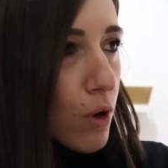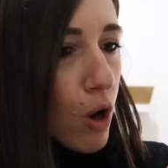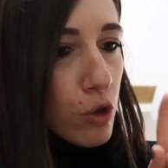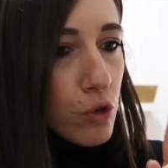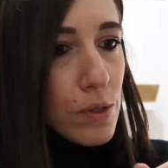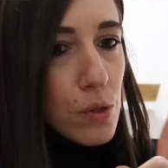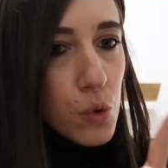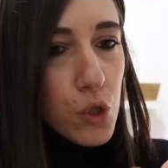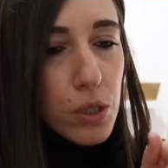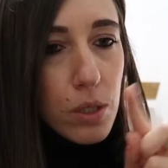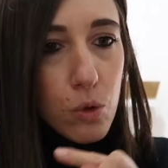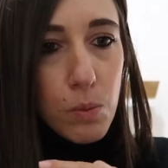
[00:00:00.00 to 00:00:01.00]
vlog dovesse
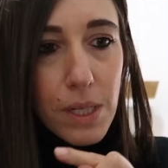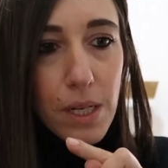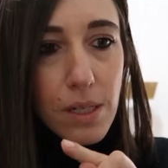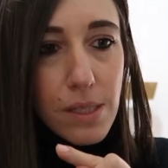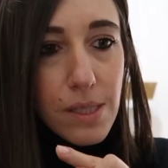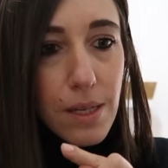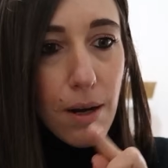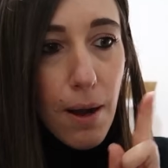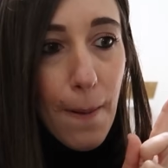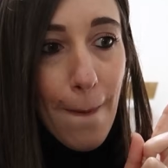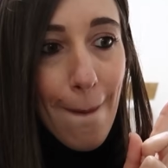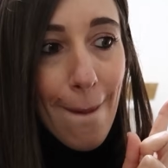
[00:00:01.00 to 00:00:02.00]
uscire domenica
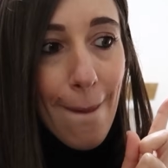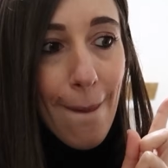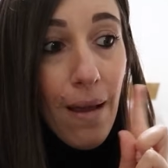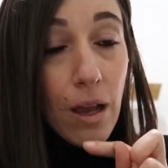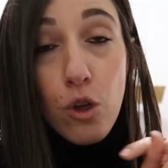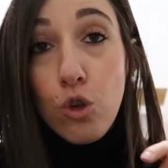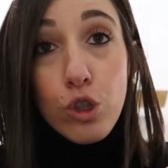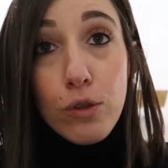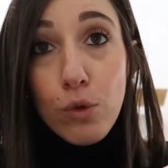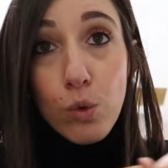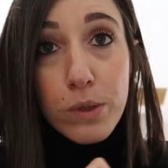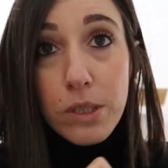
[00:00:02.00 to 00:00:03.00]
sera io lo
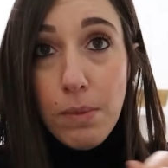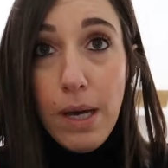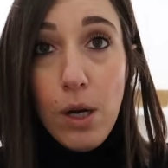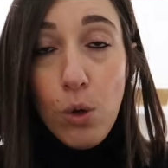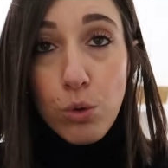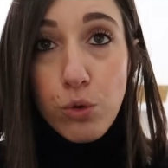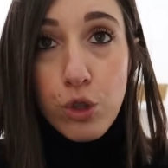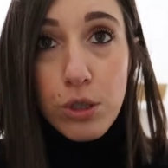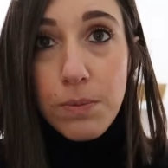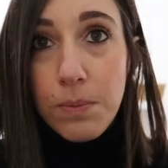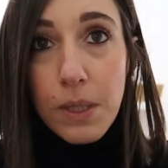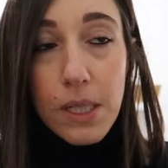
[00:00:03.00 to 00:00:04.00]
devo ultimare
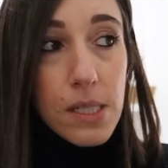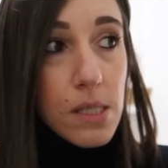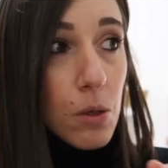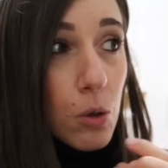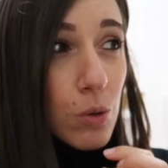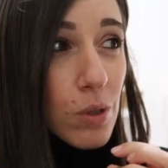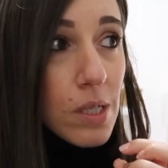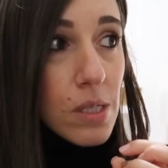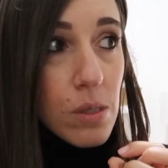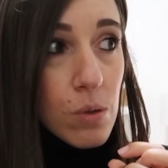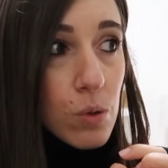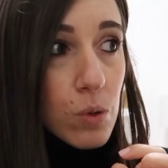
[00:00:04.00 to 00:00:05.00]
oggi perché sennò non
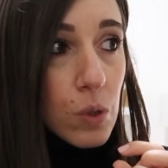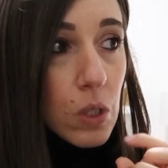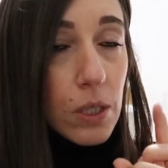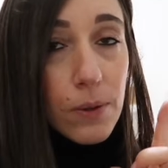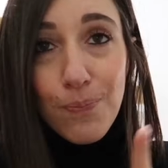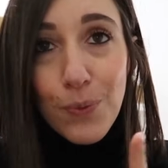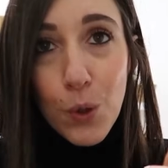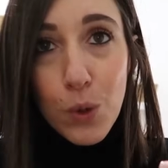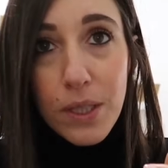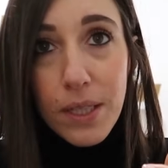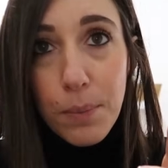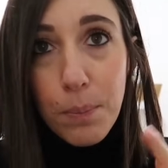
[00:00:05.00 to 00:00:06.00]
riesco con, ehm, con
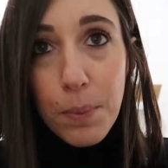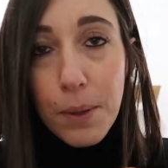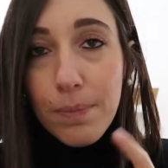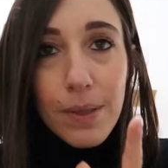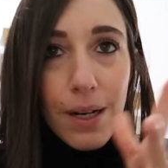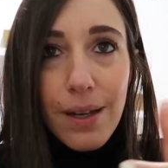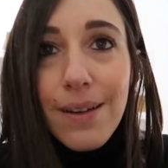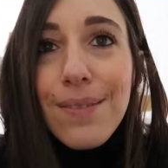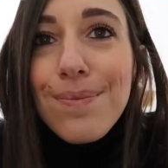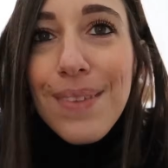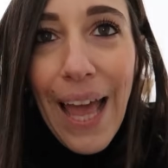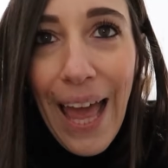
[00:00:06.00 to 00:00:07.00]
i tempi perché
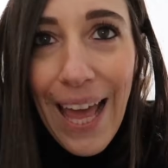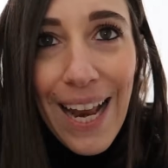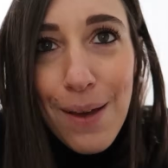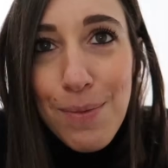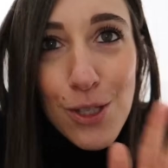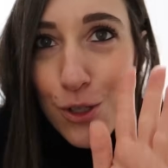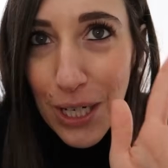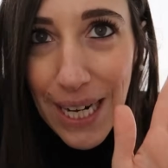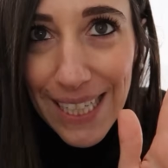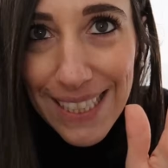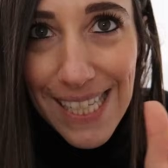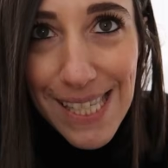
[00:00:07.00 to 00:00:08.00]
la mia
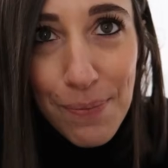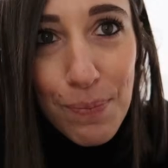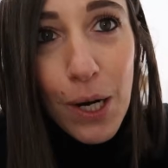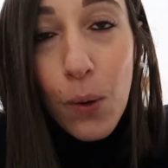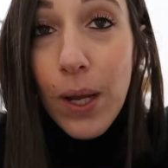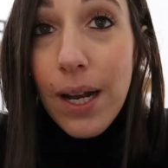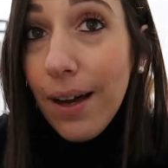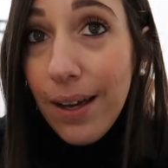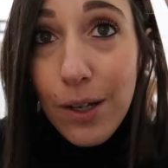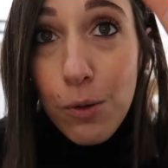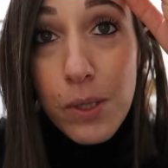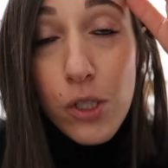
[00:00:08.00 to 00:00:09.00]
giornata è sempre quella
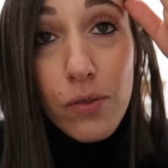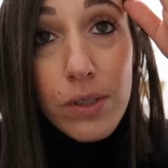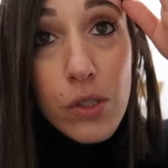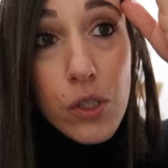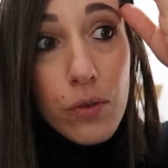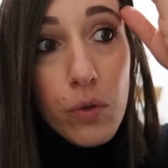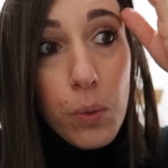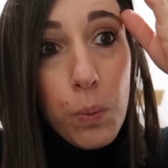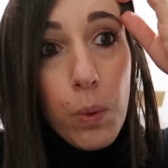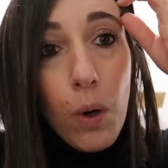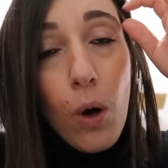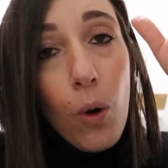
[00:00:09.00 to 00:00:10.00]
e come già vi dicevo è un
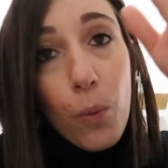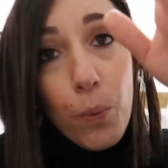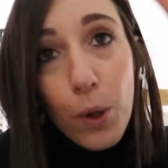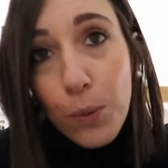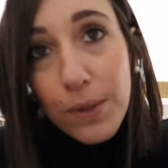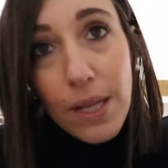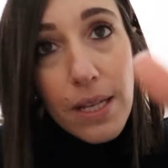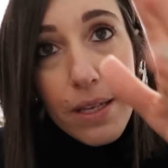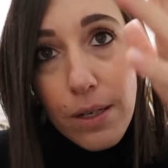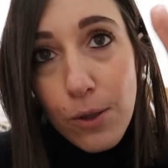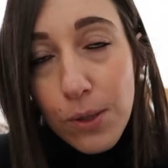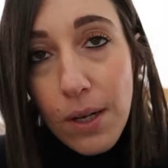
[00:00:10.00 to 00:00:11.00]
po', un, po un
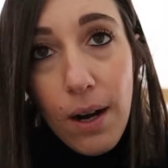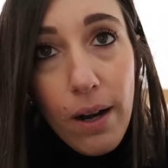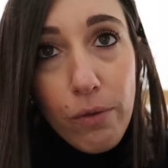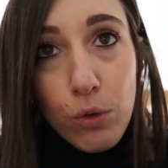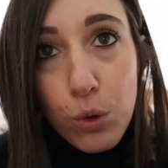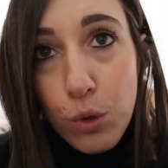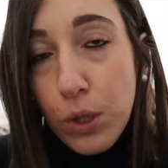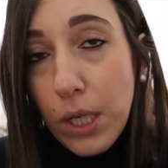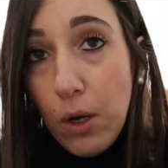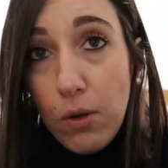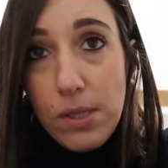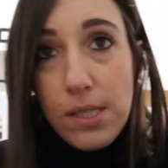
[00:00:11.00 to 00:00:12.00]
delirio tra lavoro e
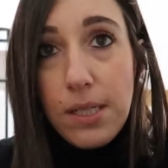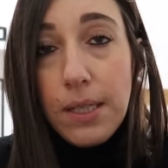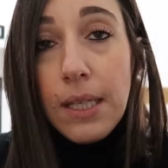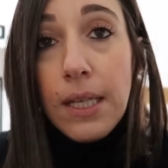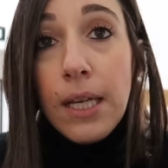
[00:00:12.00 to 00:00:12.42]
cose,